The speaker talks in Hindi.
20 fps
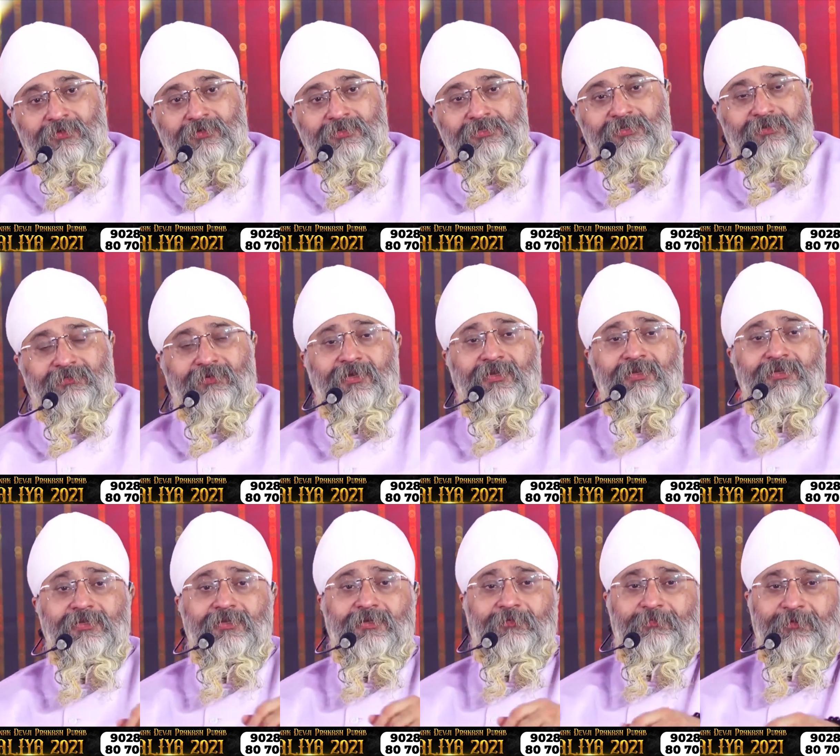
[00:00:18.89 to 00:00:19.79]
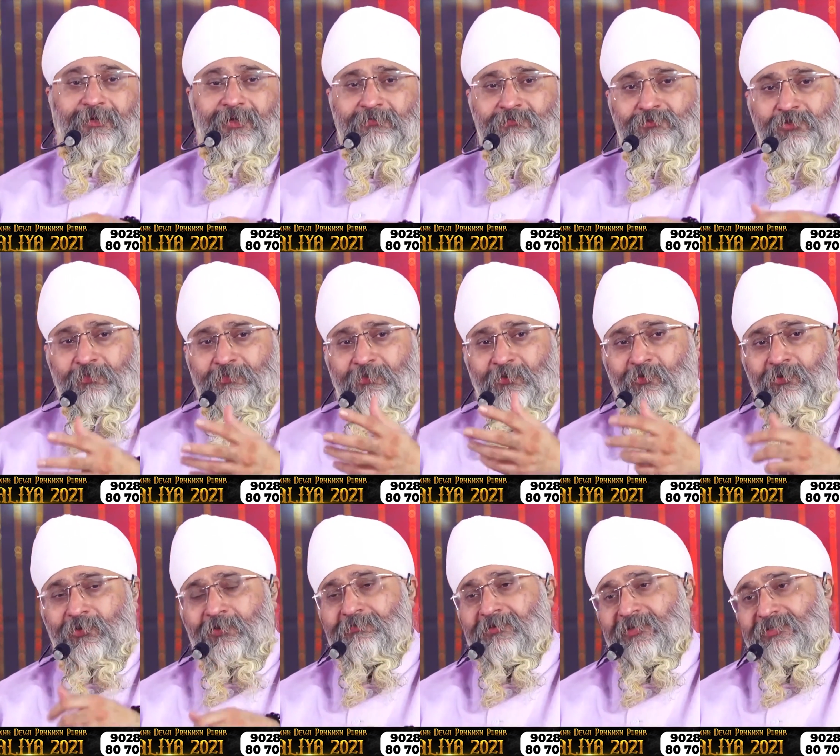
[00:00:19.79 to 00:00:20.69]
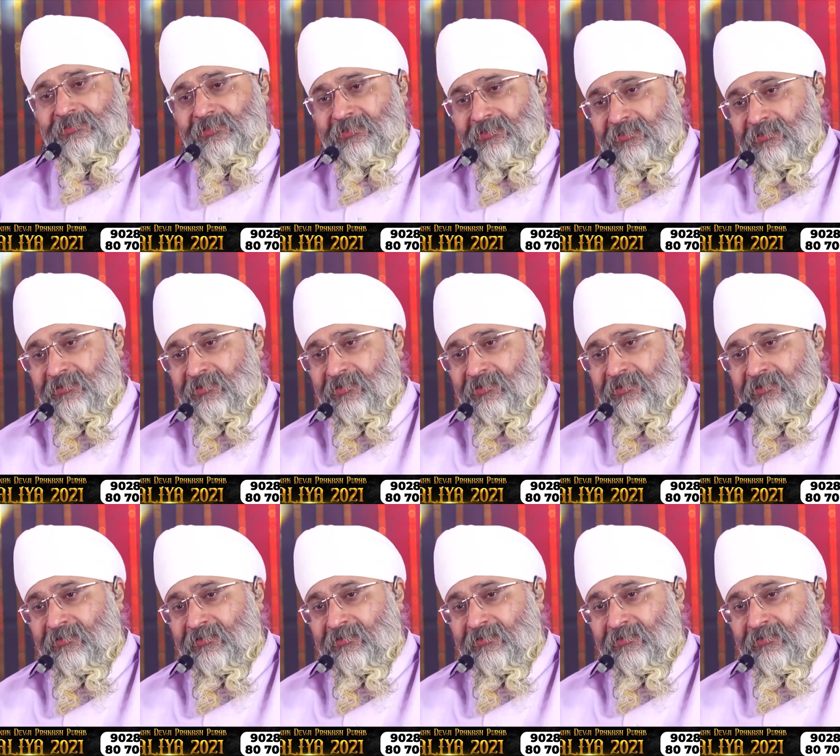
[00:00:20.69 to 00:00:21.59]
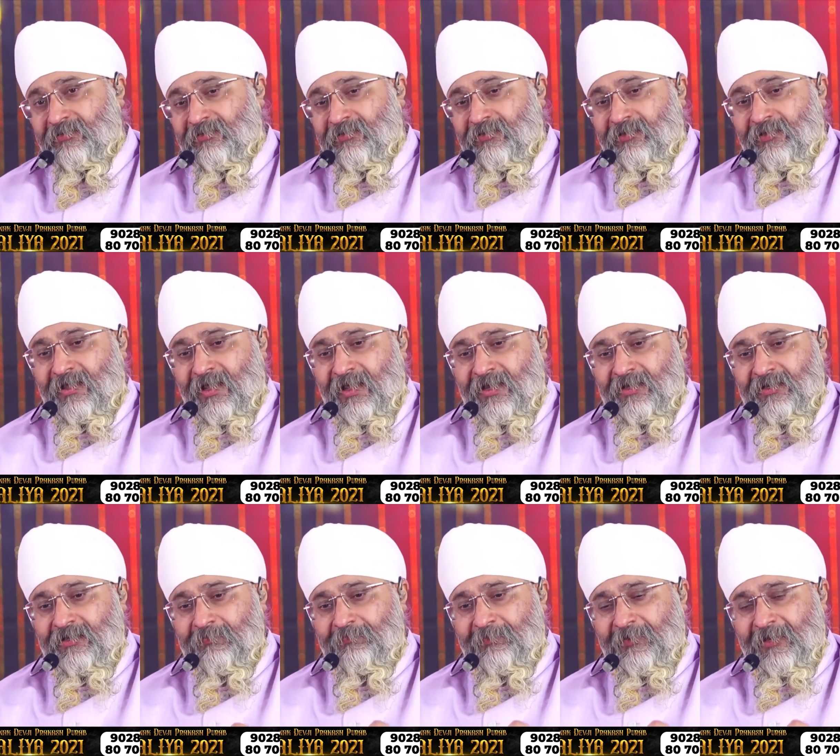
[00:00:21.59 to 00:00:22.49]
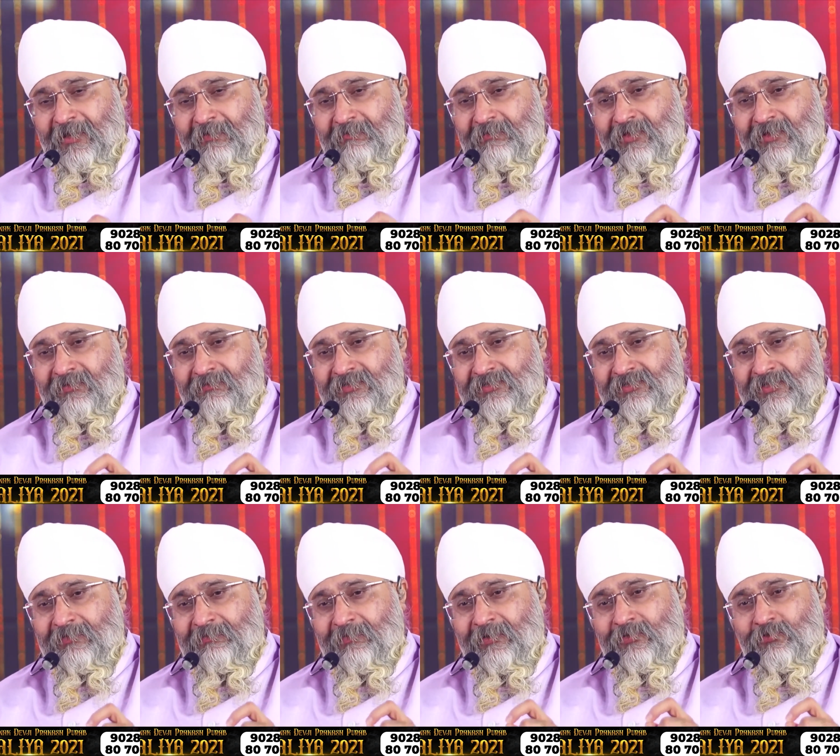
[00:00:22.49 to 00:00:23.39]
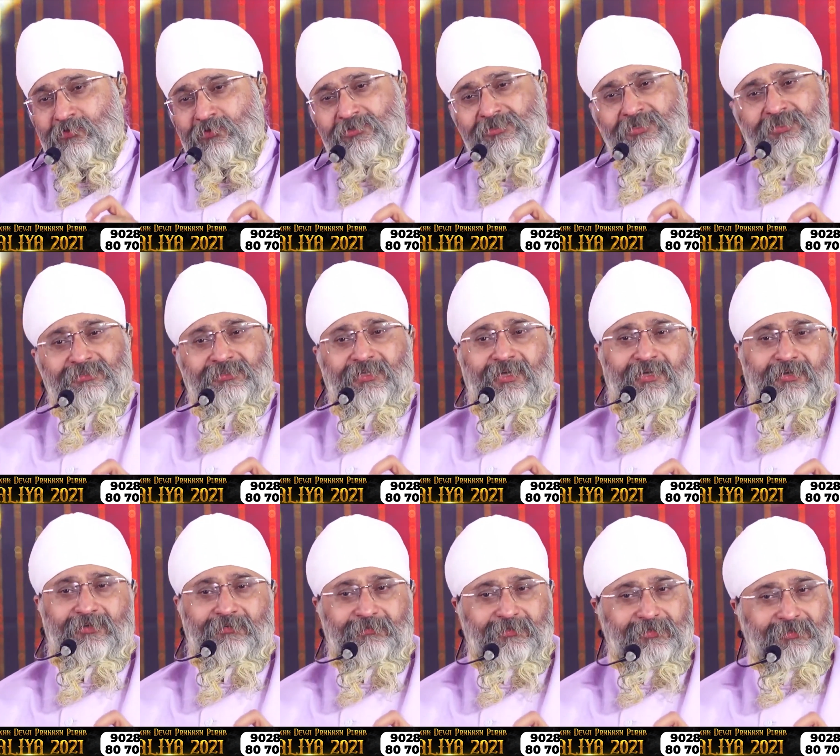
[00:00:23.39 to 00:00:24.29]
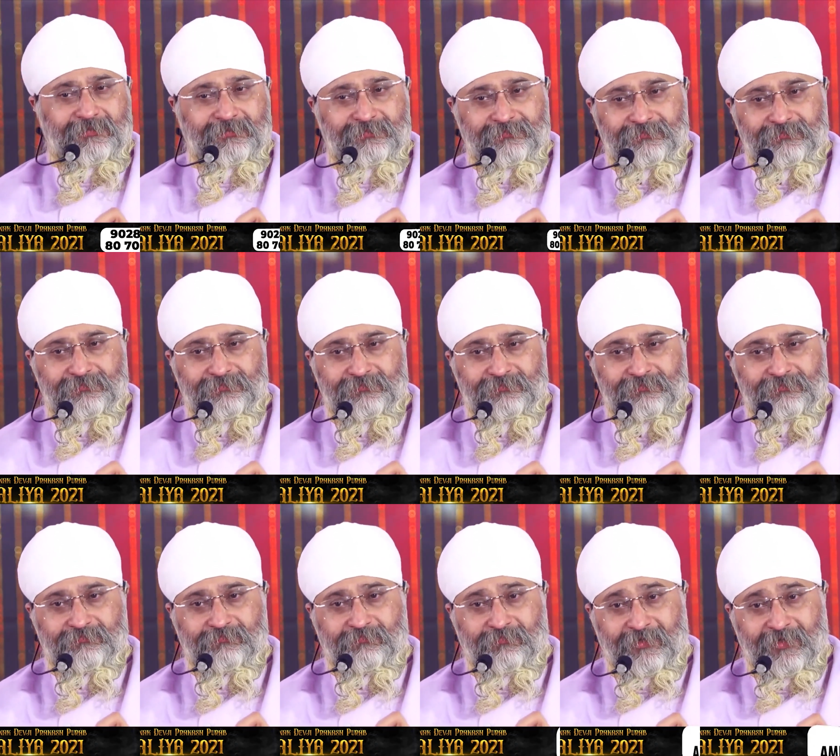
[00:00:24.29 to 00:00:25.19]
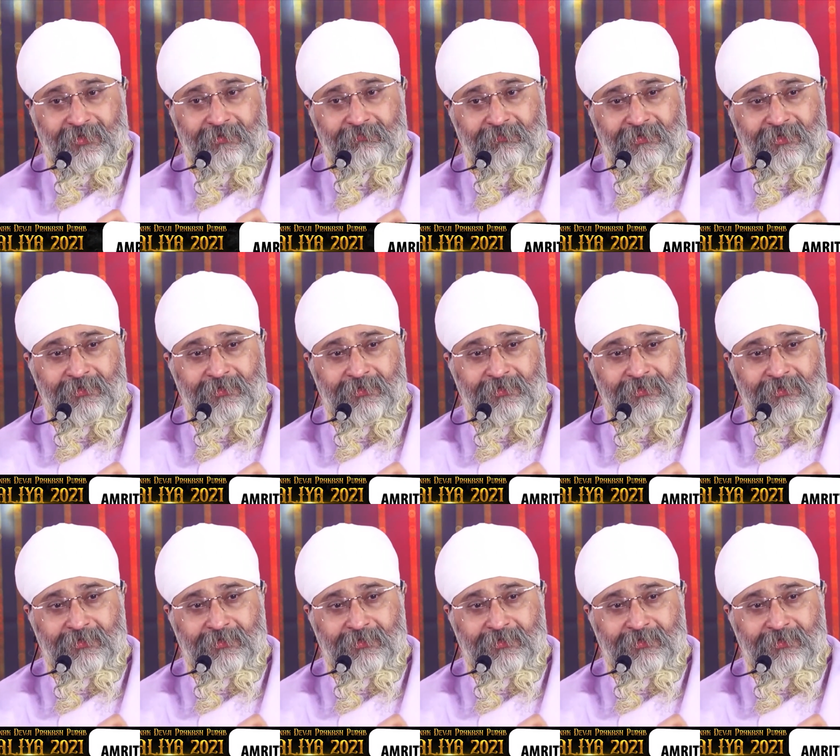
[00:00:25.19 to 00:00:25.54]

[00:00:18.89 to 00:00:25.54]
सवाल किया प्रेम से ऊपर हुक्म कैसे कहने लगे प्रेम में अवेशलापन हो सकता है कभी प्रेम में